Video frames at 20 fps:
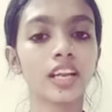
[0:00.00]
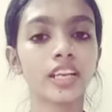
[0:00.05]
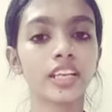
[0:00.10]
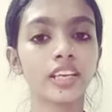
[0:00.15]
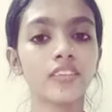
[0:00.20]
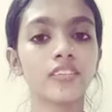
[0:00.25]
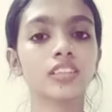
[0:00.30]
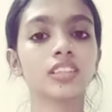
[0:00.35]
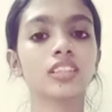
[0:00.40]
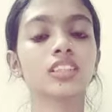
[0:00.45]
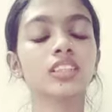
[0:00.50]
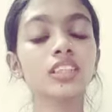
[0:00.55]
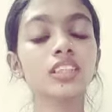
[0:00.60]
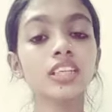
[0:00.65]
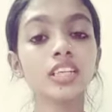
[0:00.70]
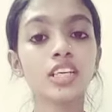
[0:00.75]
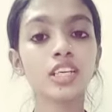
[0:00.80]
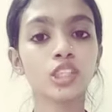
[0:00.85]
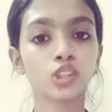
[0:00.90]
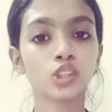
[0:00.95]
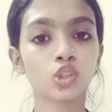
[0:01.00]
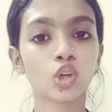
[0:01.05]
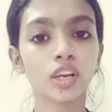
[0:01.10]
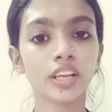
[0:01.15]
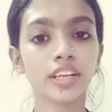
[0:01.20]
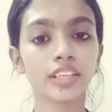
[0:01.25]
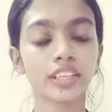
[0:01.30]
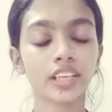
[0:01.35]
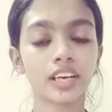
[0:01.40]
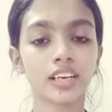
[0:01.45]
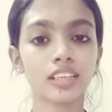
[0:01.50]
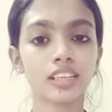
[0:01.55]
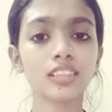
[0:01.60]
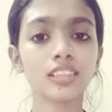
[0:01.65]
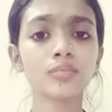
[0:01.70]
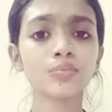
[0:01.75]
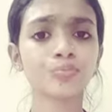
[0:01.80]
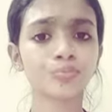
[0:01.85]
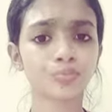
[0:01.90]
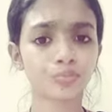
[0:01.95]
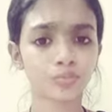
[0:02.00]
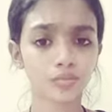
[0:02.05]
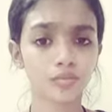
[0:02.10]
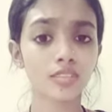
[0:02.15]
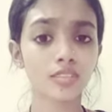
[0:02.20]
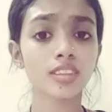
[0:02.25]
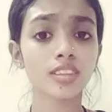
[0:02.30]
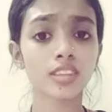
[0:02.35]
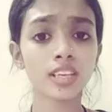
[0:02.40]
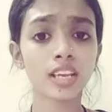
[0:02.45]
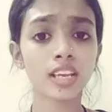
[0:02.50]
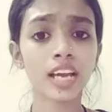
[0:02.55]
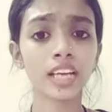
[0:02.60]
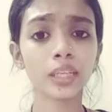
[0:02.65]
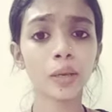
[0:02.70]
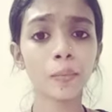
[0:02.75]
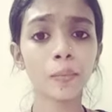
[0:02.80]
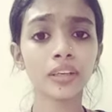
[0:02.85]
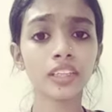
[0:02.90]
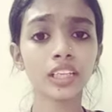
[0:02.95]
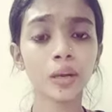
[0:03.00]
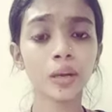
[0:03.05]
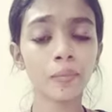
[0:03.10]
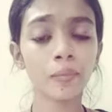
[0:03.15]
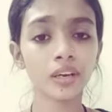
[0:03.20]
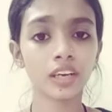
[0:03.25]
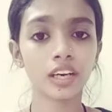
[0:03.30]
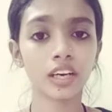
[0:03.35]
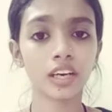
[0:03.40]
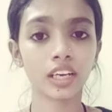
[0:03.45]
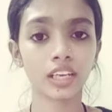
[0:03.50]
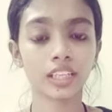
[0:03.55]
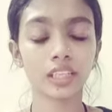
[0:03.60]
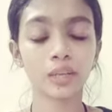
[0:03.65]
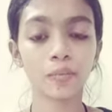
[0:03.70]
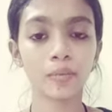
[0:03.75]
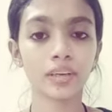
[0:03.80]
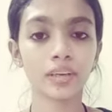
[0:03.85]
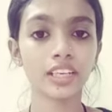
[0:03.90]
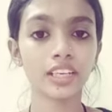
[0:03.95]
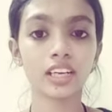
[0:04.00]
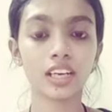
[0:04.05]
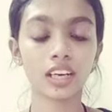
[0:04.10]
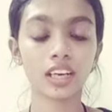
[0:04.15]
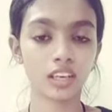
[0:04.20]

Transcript: அன்னைக்கு வந்துட்டு சொல்லியிருந்தாங்க அதே மாதிரி நம்ம இந்த மாதிரி